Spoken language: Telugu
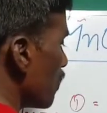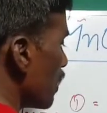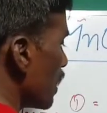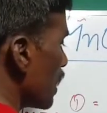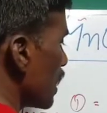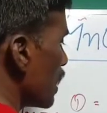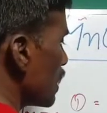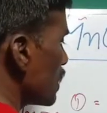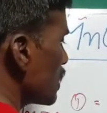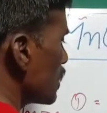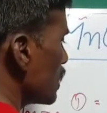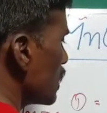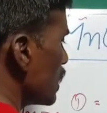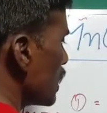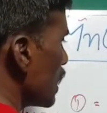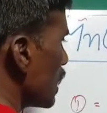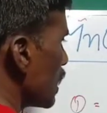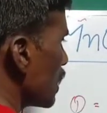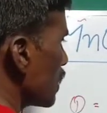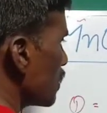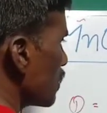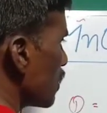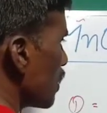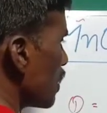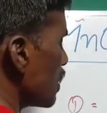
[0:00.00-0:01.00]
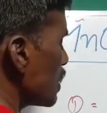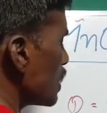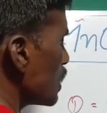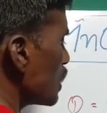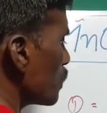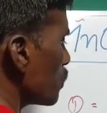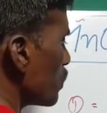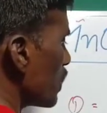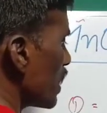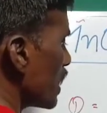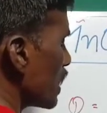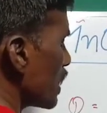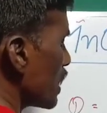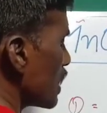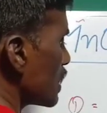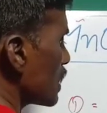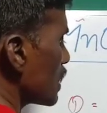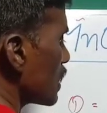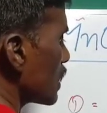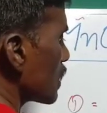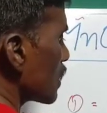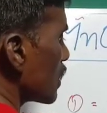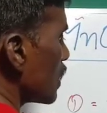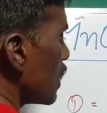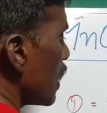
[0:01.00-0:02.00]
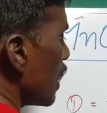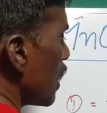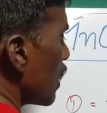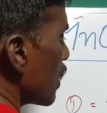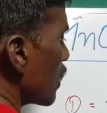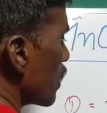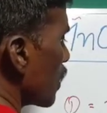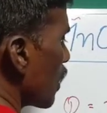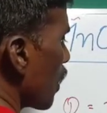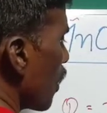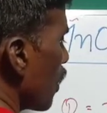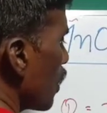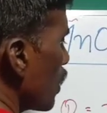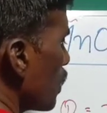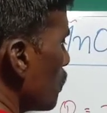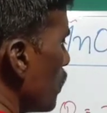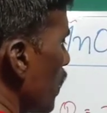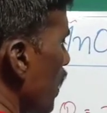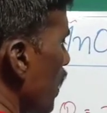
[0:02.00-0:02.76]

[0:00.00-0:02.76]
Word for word: వేలెన్సీ ఎలక్ట్రాన్స్ మైనస్ నాన్